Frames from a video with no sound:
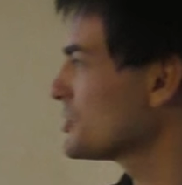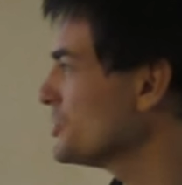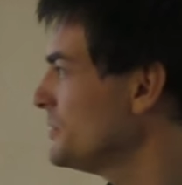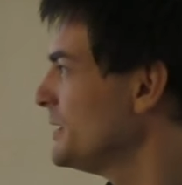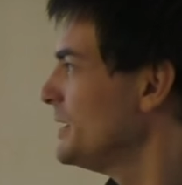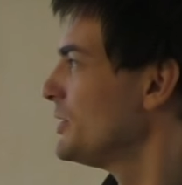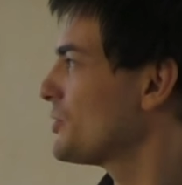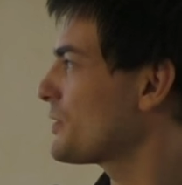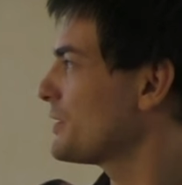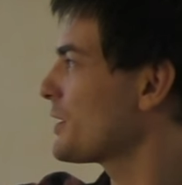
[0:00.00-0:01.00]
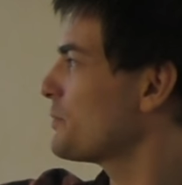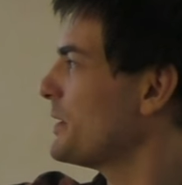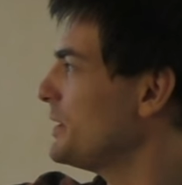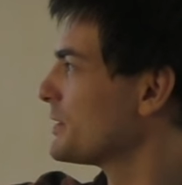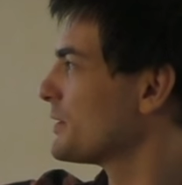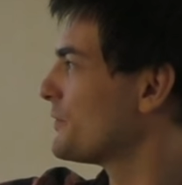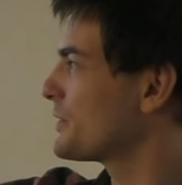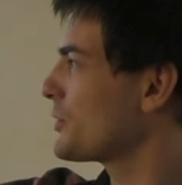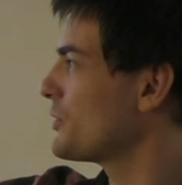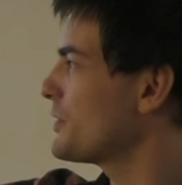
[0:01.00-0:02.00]
Хорошо? То есть это экспонента в
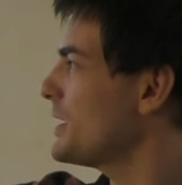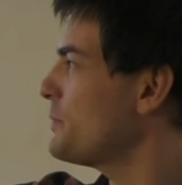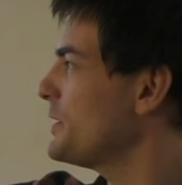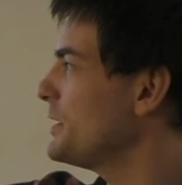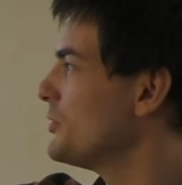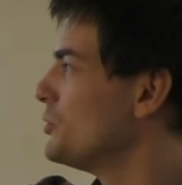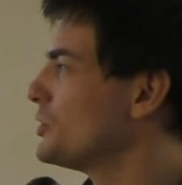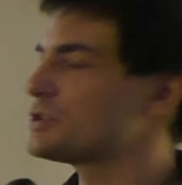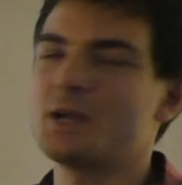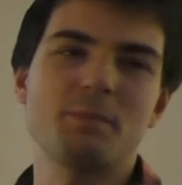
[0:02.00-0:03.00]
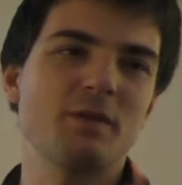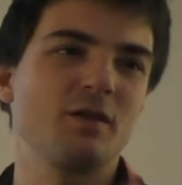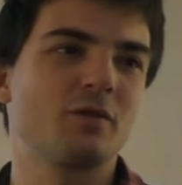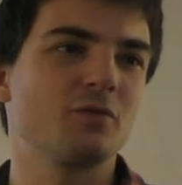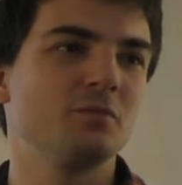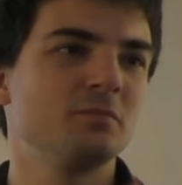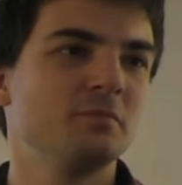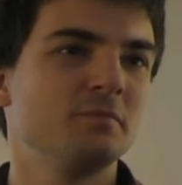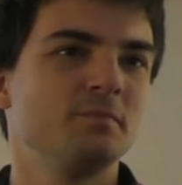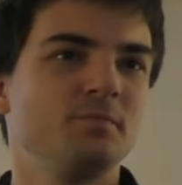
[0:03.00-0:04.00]
такой степени умножить на позицию.
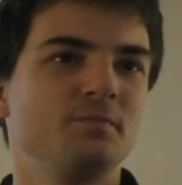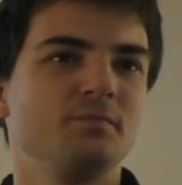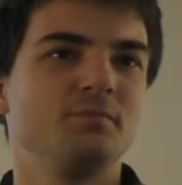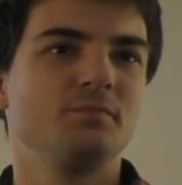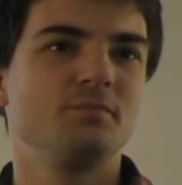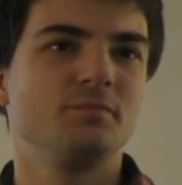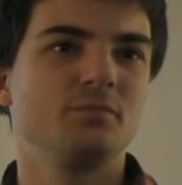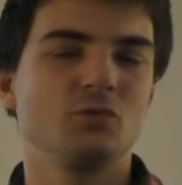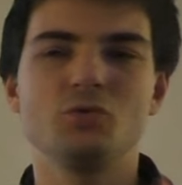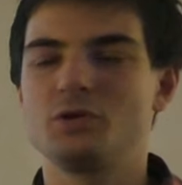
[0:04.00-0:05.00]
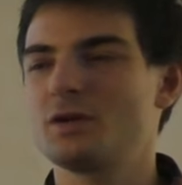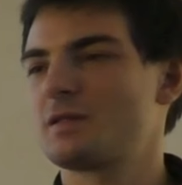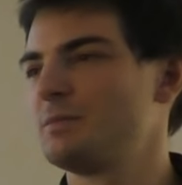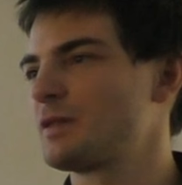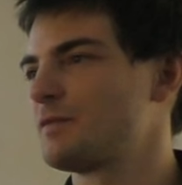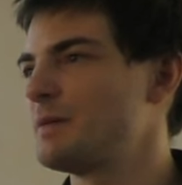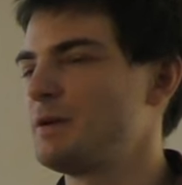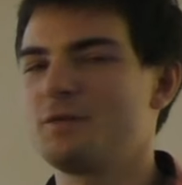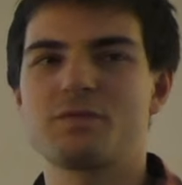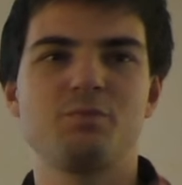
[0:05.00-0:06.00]
Ну, если мы с
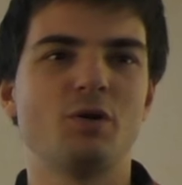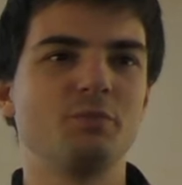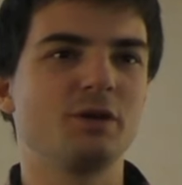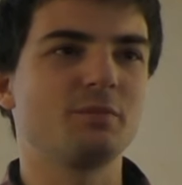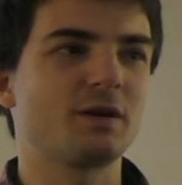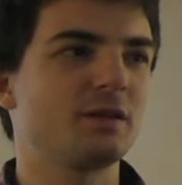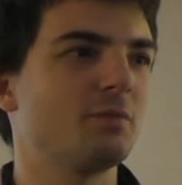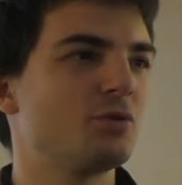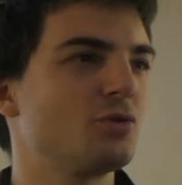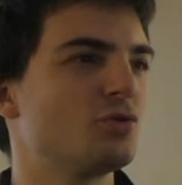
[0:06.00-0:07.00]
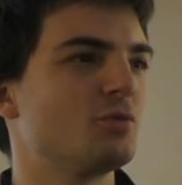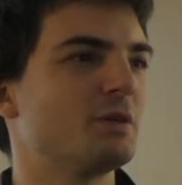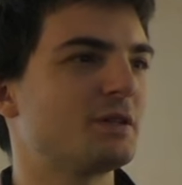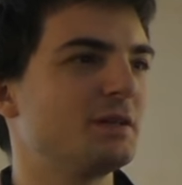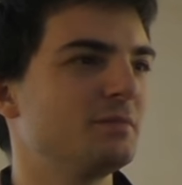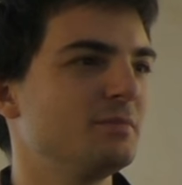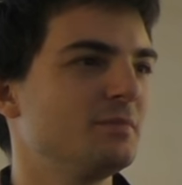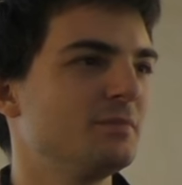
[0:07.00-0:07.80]
вами вспомним хотя бы чуть-чуть матан.